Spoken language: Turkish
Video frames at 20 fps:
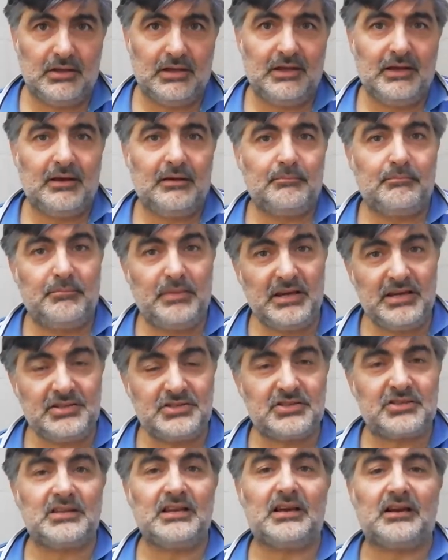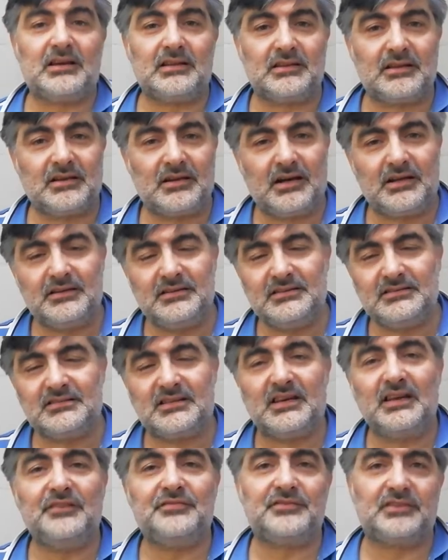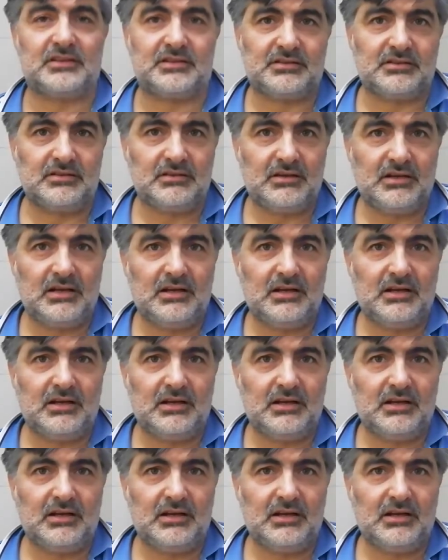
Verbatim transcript: 5 çiteye kadar arı zayıftır.